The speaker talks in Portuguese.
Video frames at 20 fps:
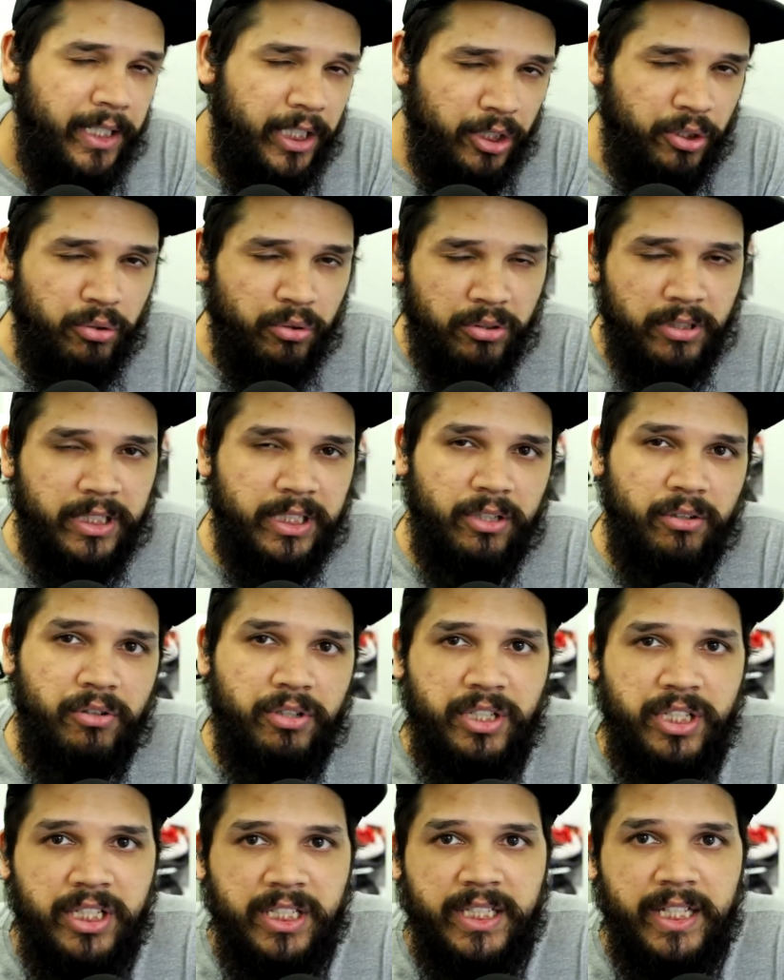E junto com essa
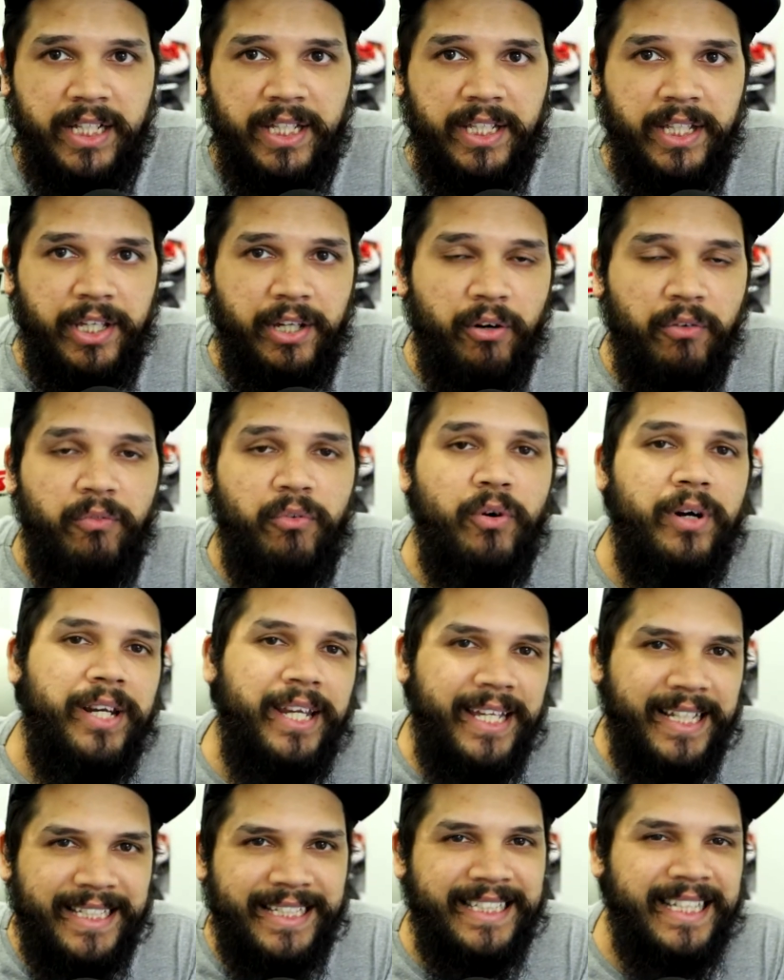notícia aí, eu vou
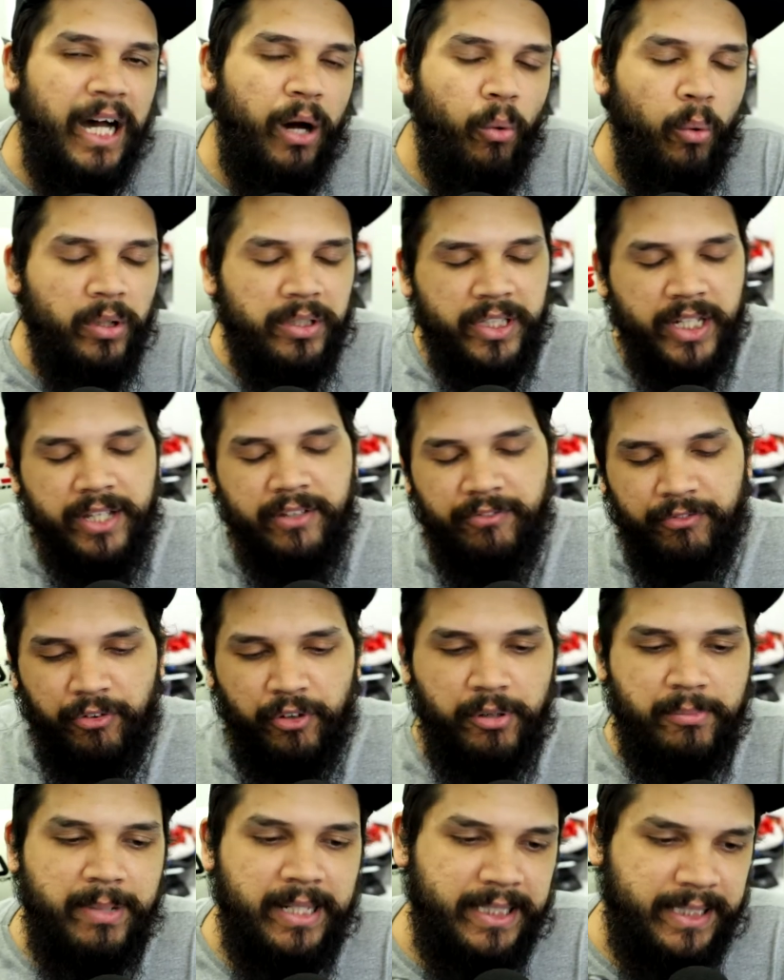anexar outra
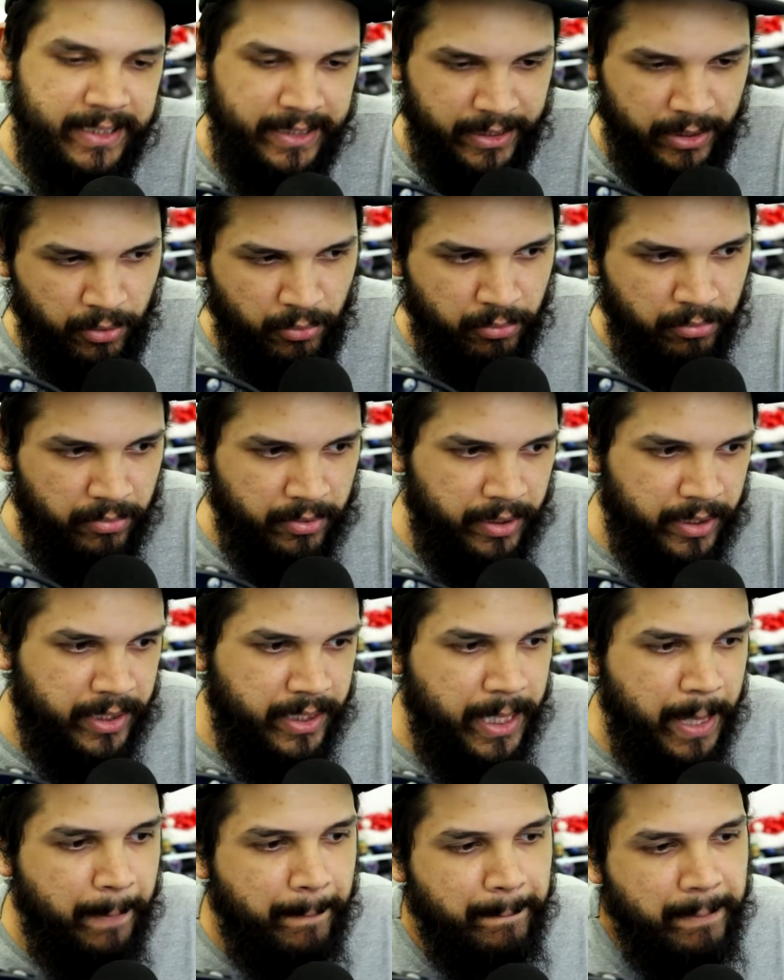informação
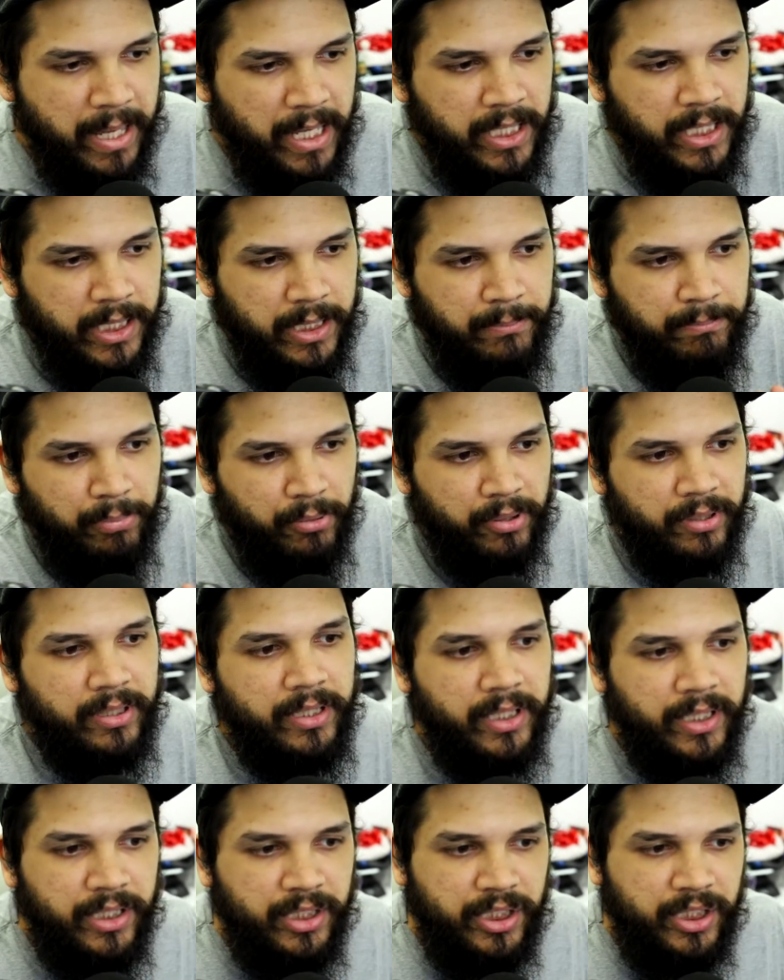que é bem
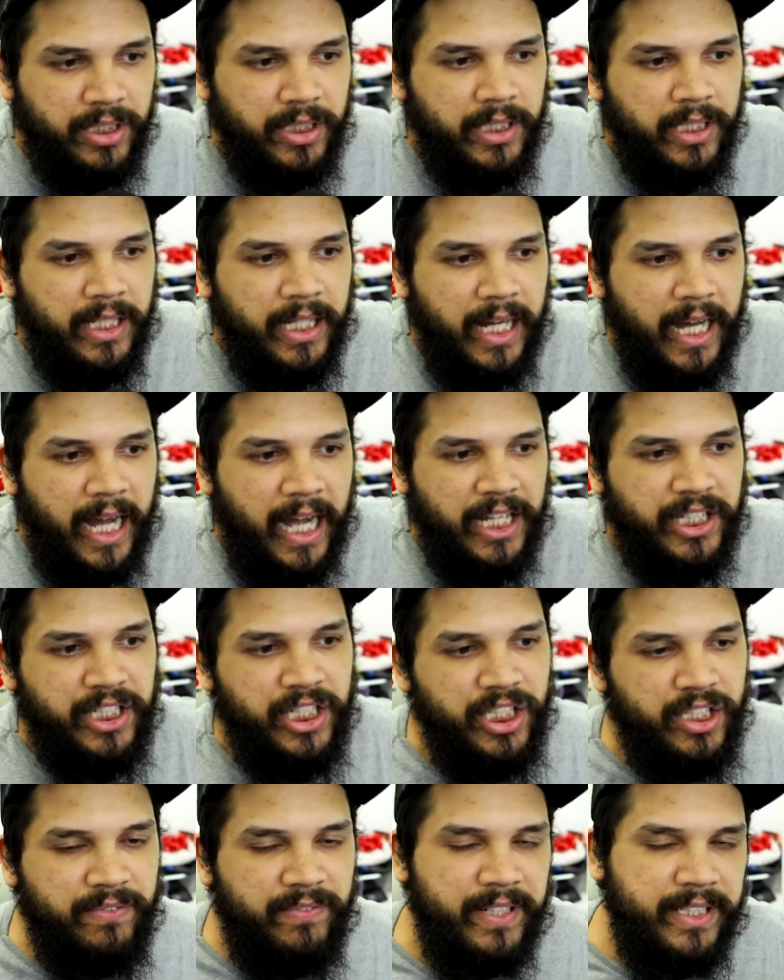importante a
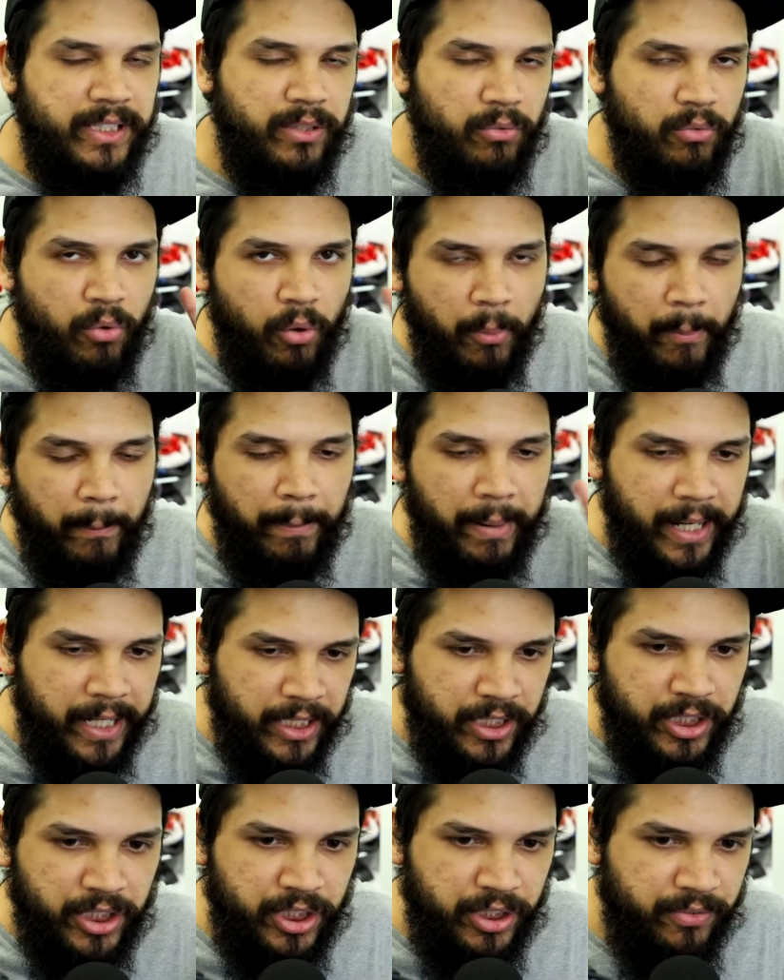gente fazer um
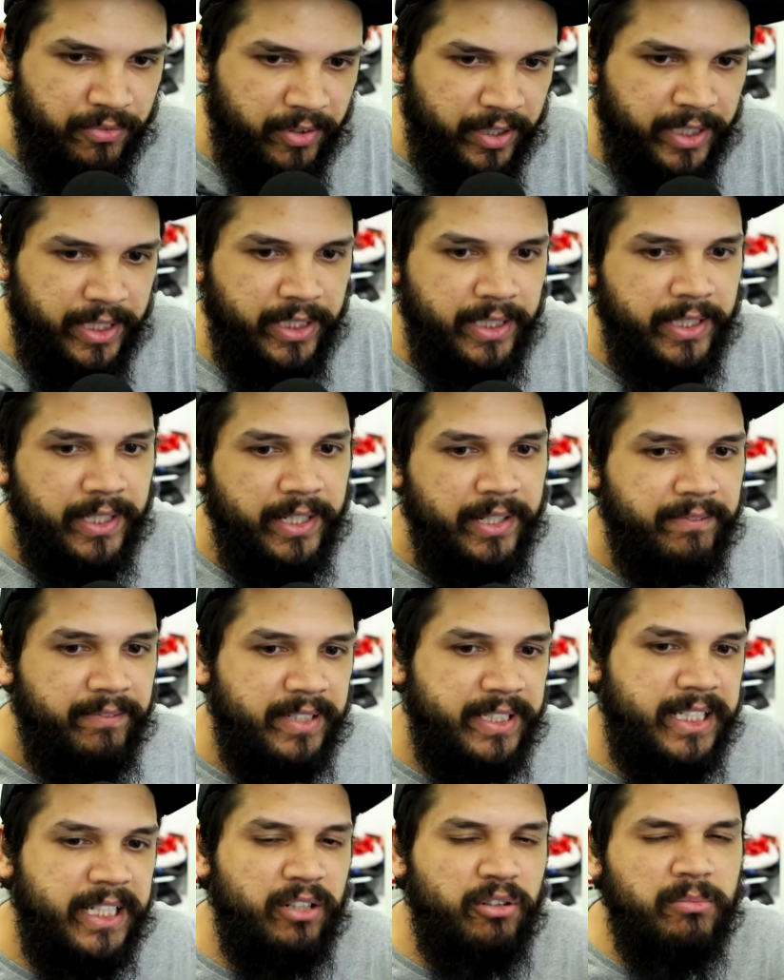comparativo aí,
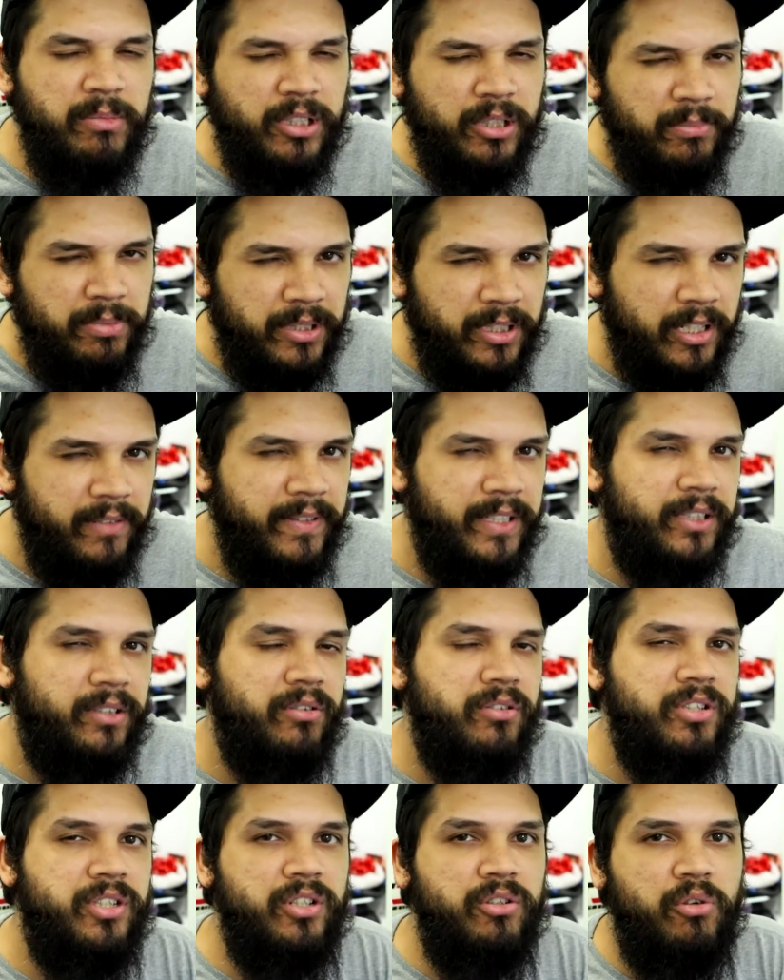fazer algumas
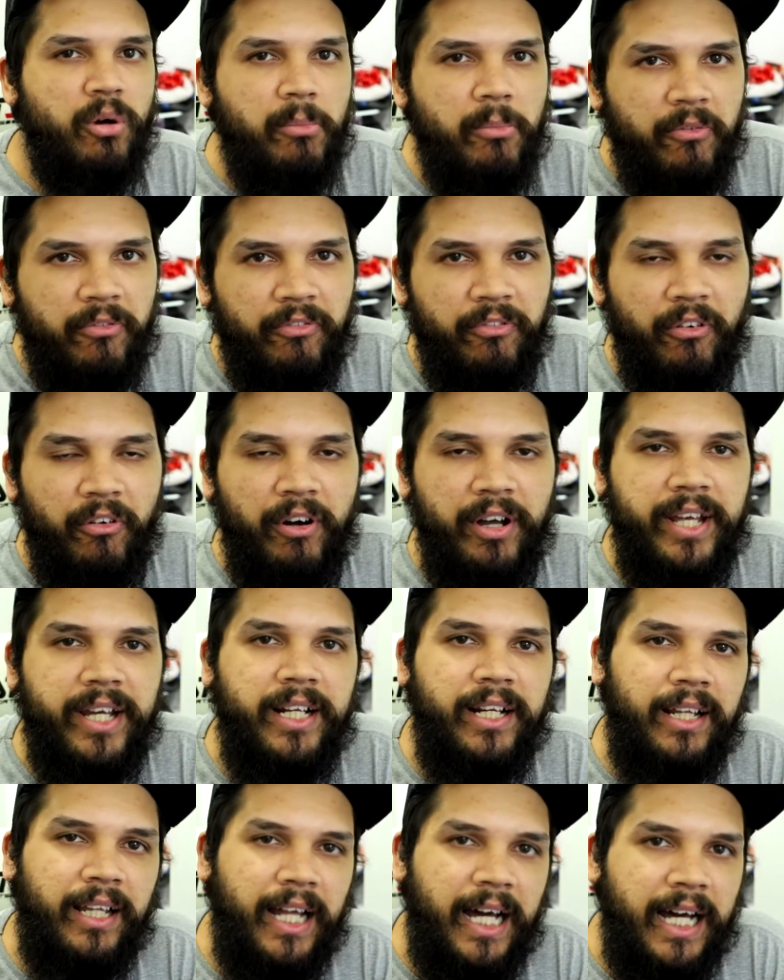observações de como
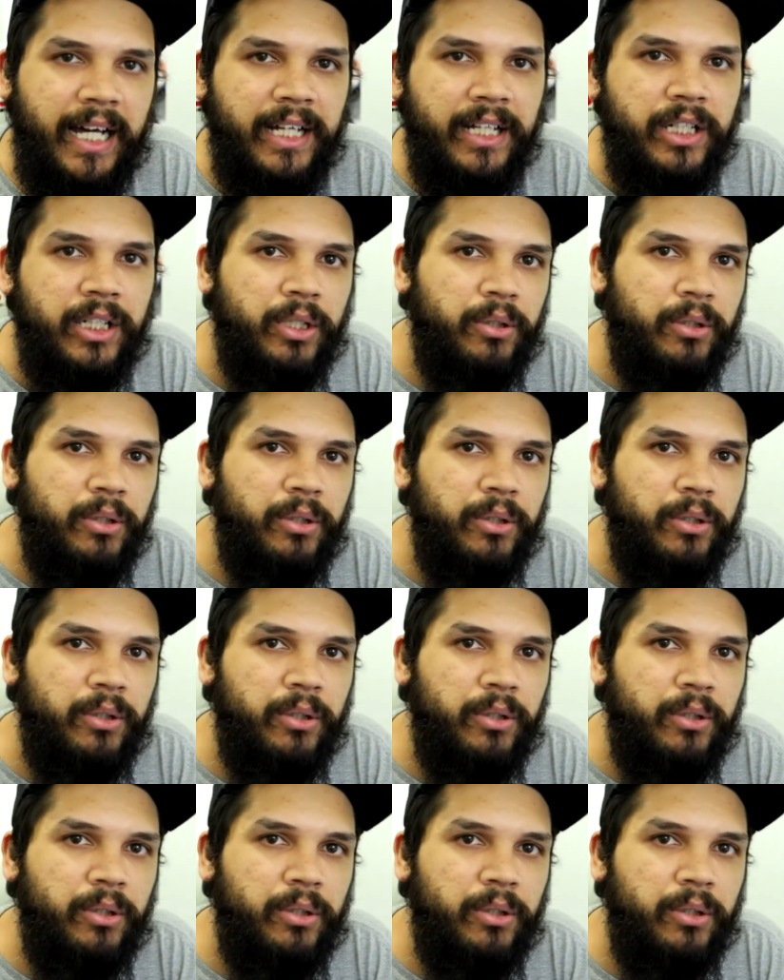foi lá